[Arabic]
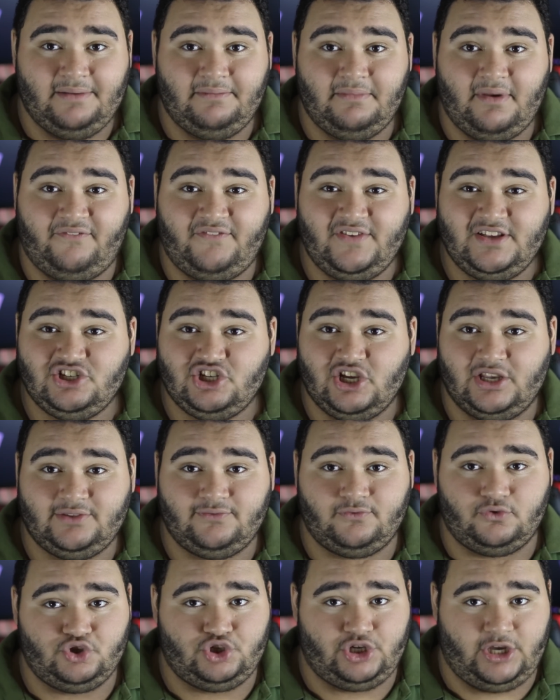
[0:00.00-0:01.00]
مفيش
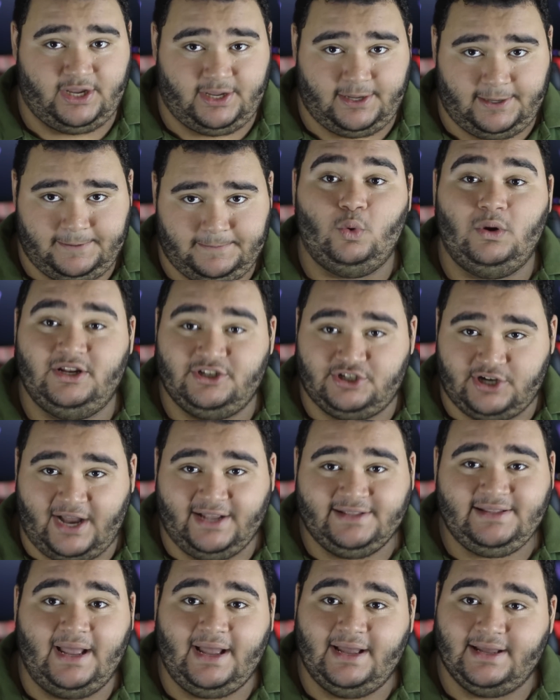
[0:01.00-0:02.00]
هيدفون جاك
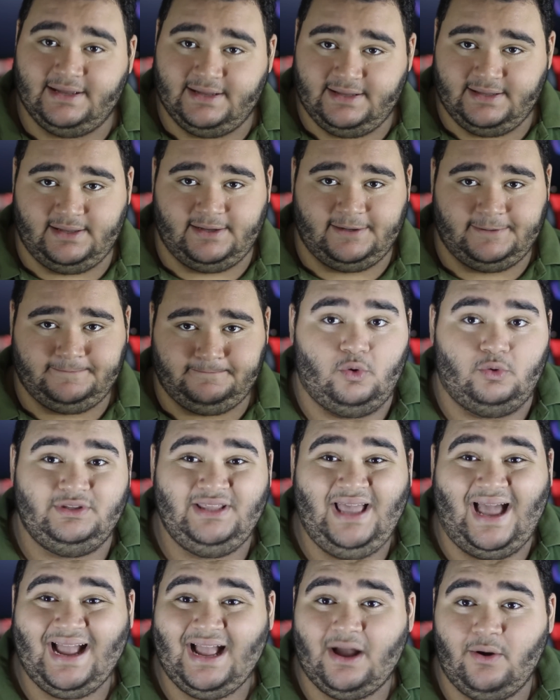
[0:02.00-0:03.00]
والاشاعات حقيقيه
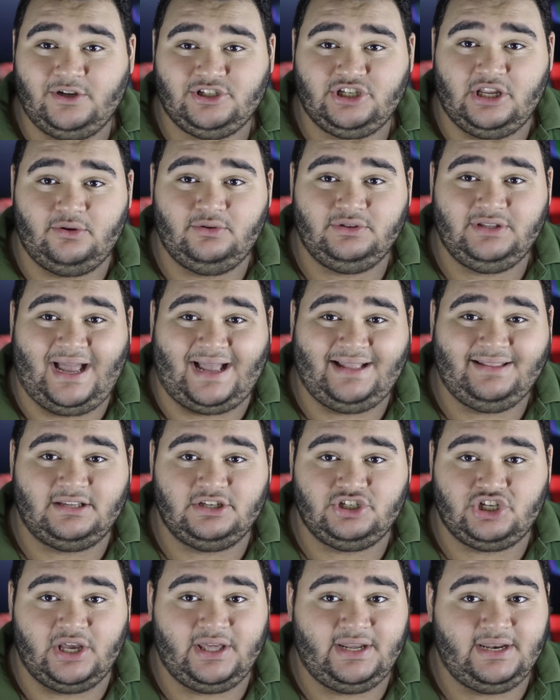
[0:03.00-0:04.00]
ودي حاجه وحشه لو انت حد
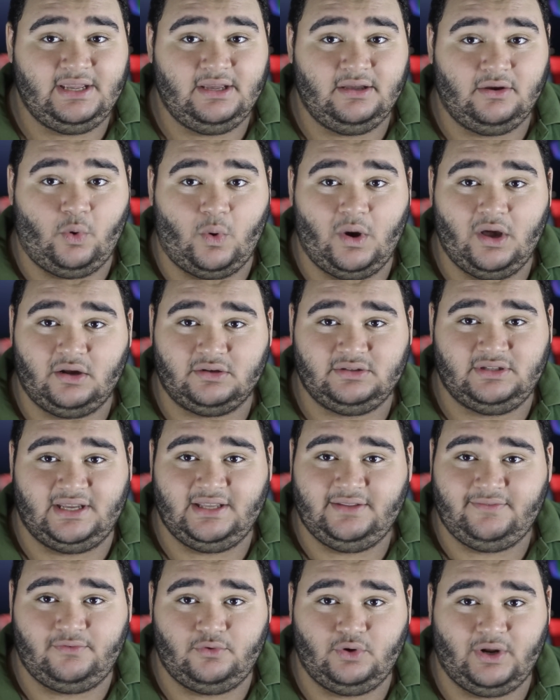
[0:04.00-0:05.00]
شاري وايرد
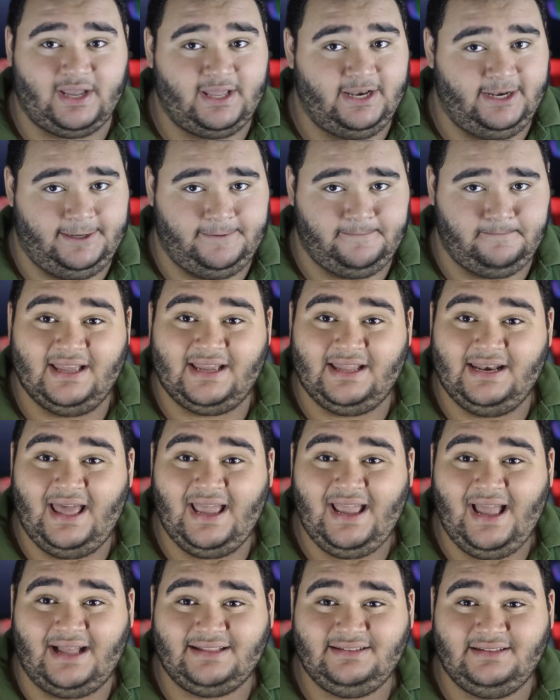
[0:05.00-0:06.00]
هيدفون غالي لكن
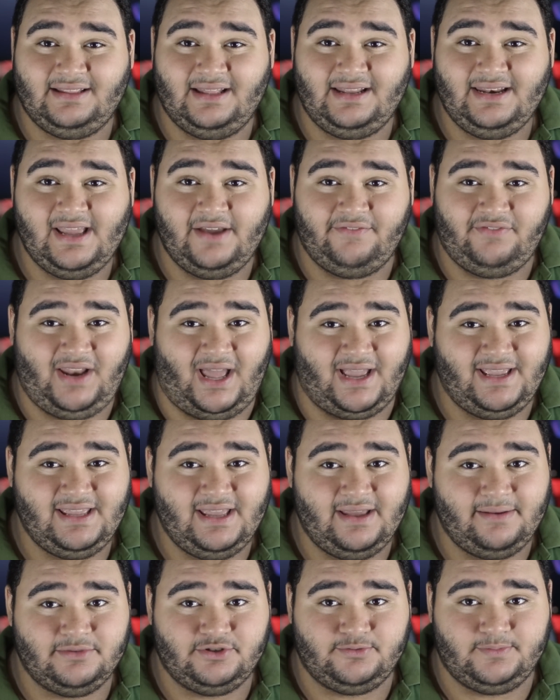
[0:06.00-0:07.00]
لاي حد تاني في
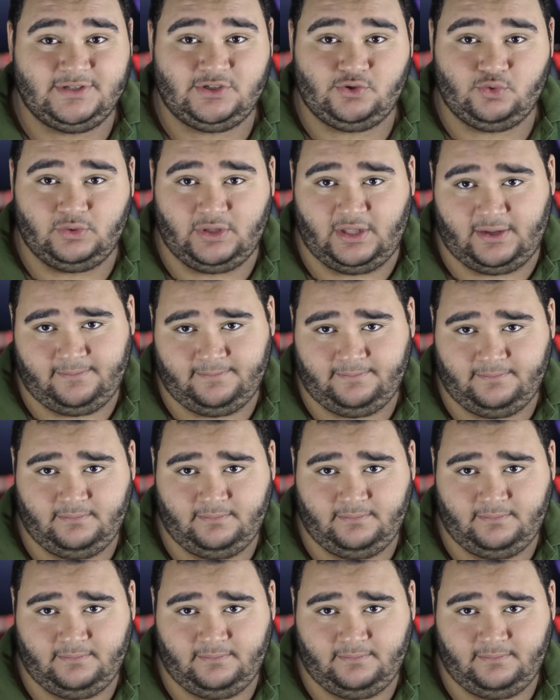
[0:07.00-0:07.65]
الحقيقه مش بالسوق ده